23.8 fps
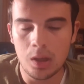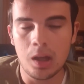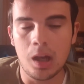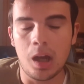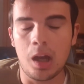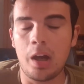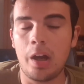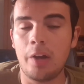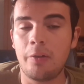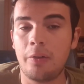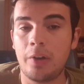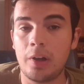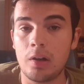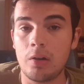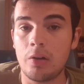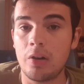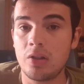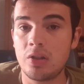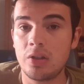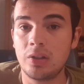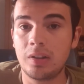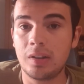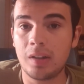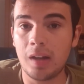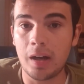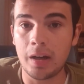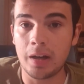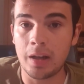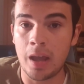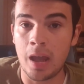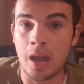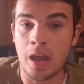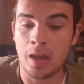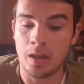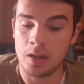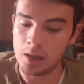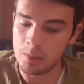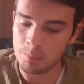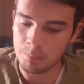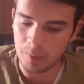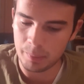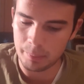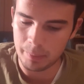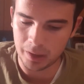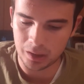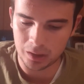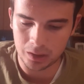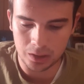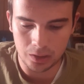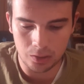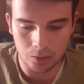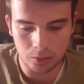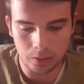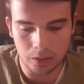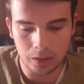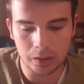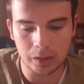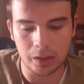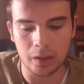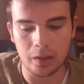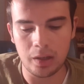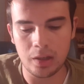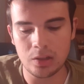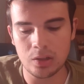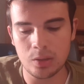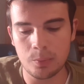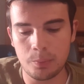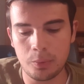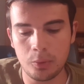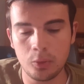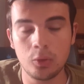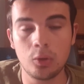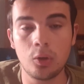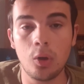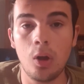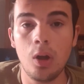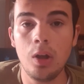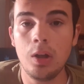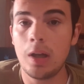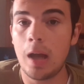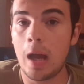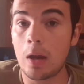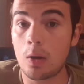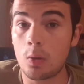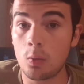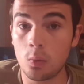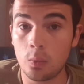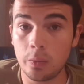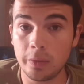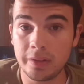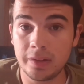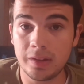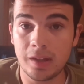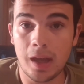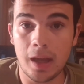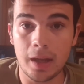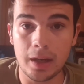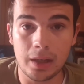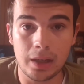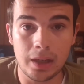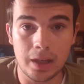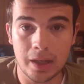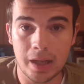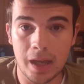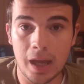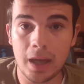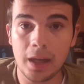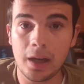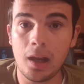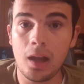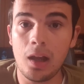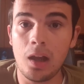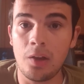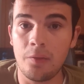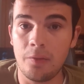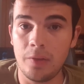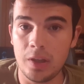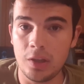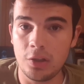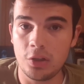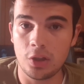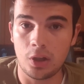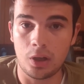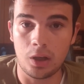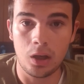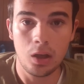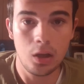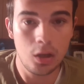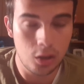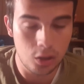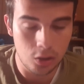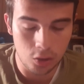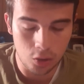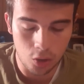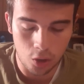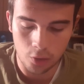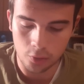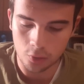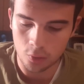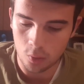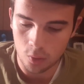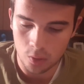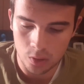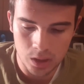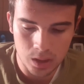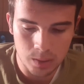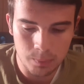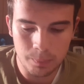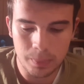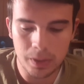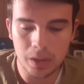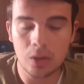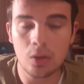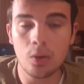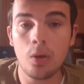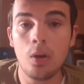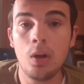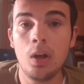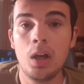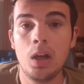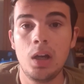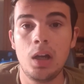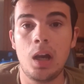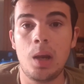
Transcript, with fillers: a farlo registrare è Emma McKeon che riesce appunto a conquistare la gara, a vincere l'oro olimpico,